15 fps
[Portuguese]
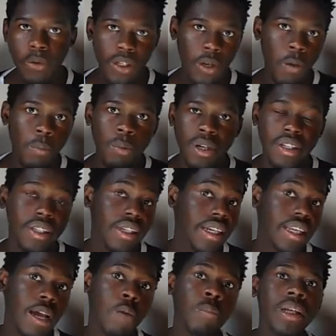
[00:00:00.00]
porque o Brenner
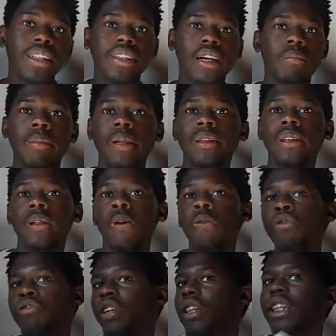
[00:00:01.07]
ele é praticamente
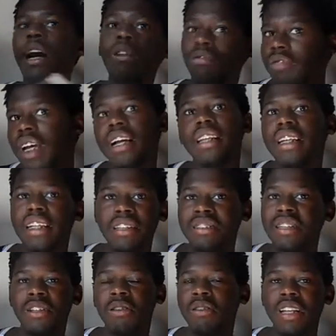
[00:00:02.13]
o vilão dali,
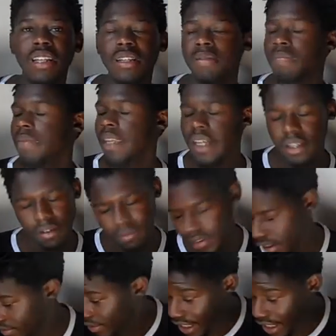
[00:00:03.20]
entendeu? Ele, mano,